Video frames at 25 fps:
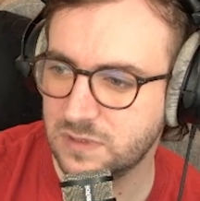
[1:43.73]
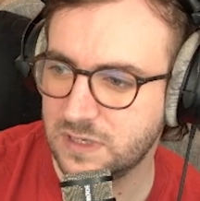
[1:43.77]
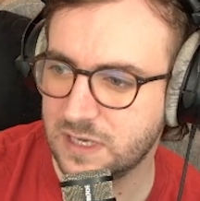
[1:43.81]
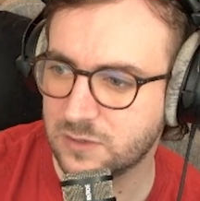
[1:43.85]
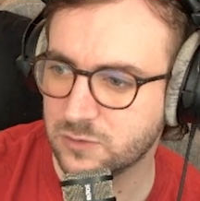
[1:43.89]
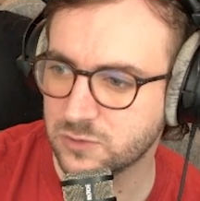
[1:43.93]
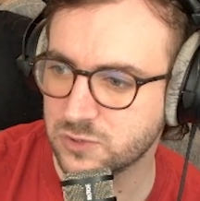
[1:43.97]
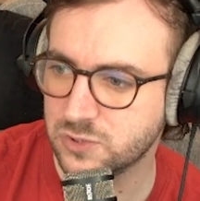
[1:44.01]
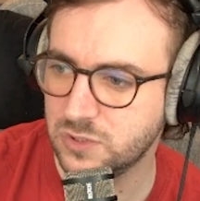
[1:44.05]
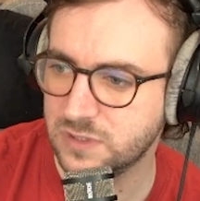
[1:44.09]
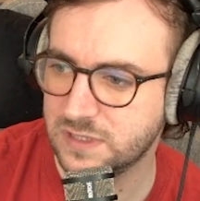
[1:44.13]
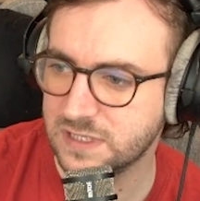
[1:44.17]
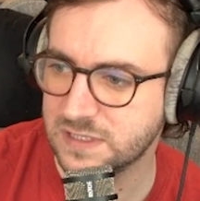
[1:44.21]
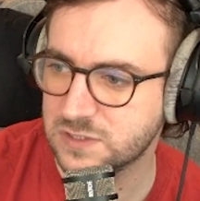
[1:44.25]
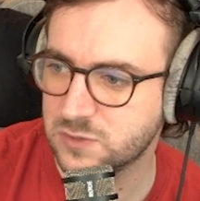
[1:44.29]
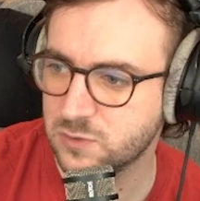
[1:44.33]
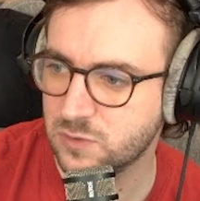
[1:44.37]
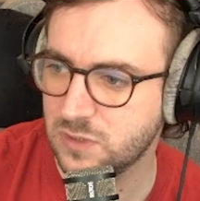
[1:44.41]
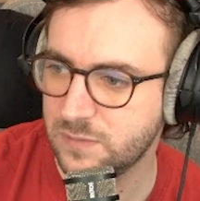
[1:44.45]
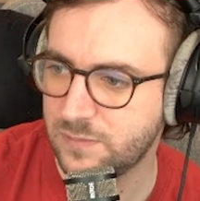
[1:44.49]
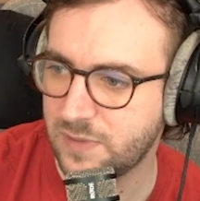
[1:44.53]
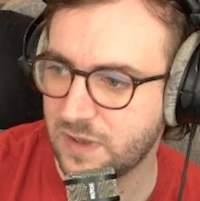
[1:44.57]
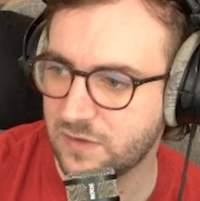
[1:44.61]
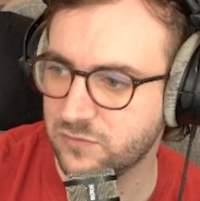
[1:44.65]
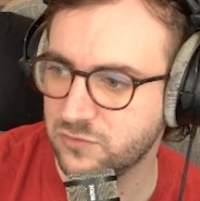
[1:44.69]
la consultation
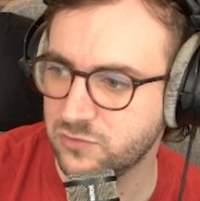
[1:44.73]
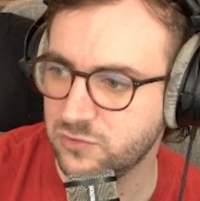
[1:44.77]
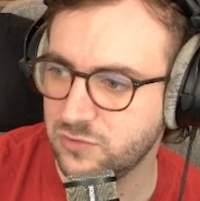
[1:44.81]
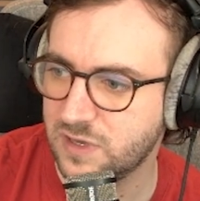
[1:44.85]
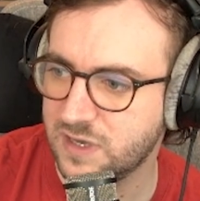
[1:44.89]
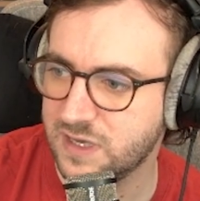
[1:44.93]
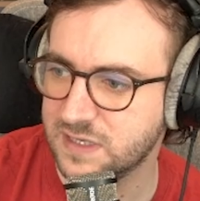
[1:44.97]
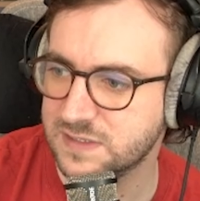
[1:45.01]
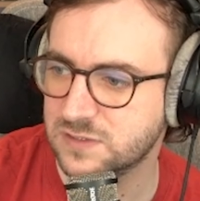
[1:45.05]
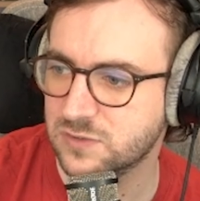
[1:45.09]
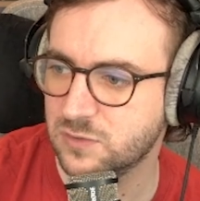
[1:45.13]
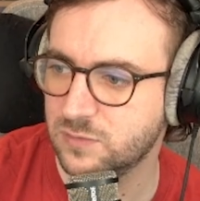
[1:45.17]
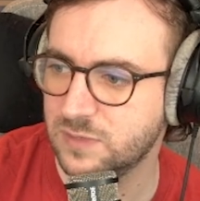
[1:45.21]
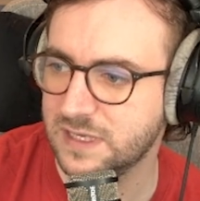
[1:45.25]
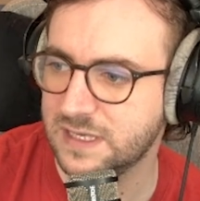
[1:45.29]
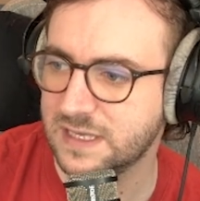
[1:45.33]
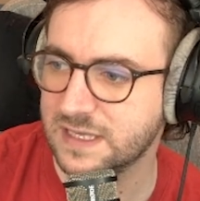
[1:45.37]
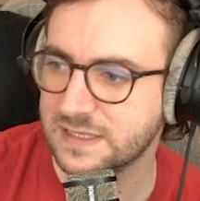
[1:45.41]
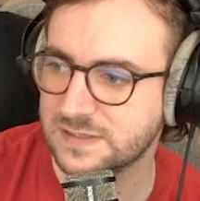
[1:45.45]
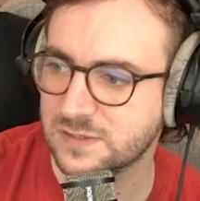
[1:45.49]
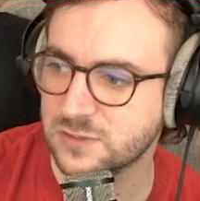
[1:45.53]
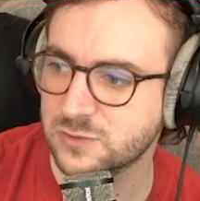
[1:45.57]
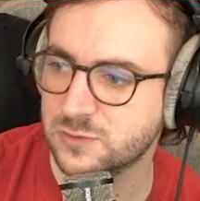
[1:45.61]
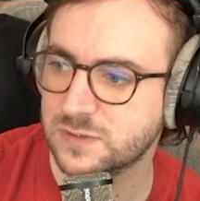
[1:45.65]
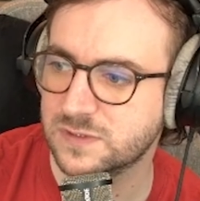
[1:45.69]
est parvenue à rassembler
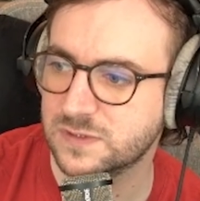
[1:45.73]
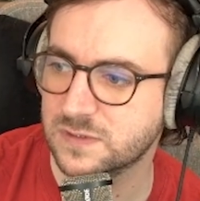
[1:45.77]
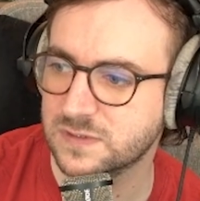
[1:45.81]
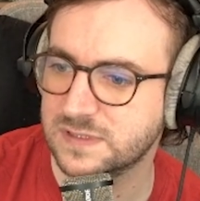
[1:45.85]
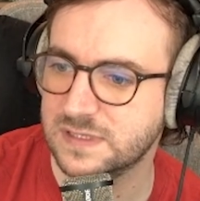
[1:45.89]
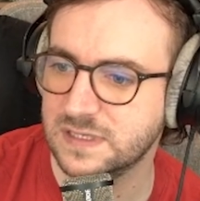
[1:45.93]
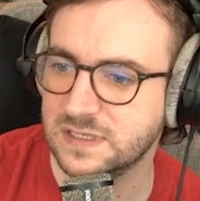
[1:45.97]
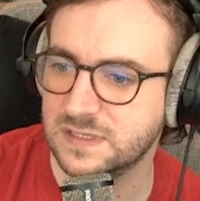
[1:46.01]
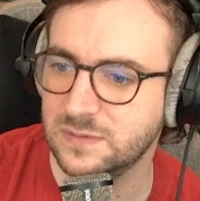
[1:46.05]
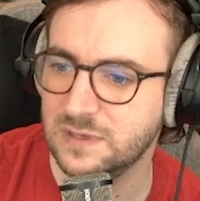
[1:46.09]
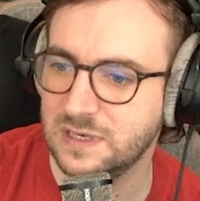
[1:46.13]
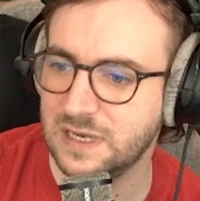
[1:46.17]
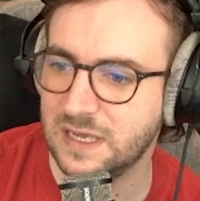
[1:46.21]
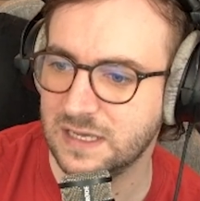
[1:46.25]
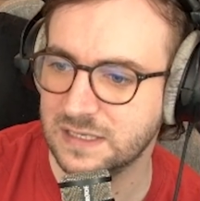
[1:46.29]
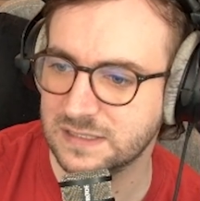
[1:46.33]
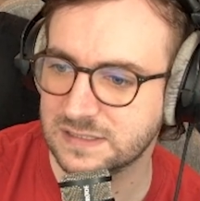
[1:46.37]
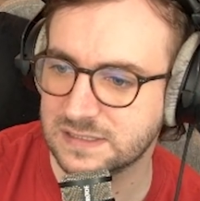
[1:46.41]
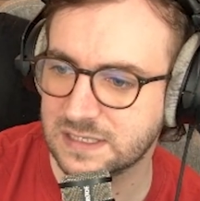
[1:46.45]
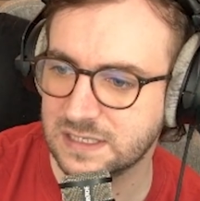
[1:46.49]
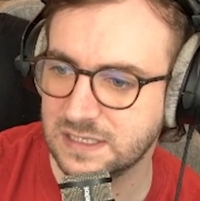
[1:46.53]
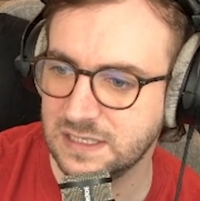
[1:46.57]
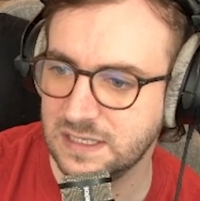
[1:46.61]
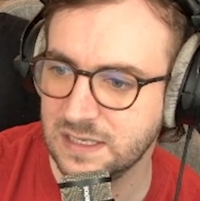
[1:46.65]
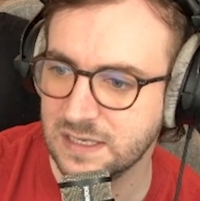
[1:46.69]
467 000
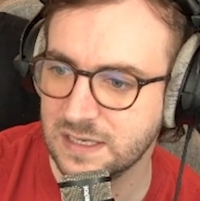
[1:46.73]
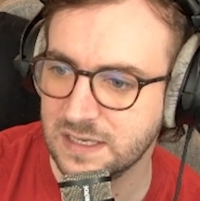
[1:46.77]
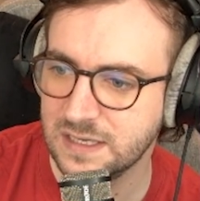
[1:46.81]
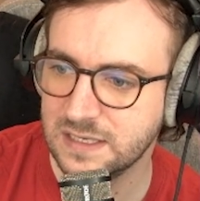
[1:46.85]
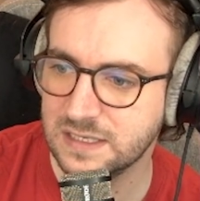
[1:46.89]
inscrits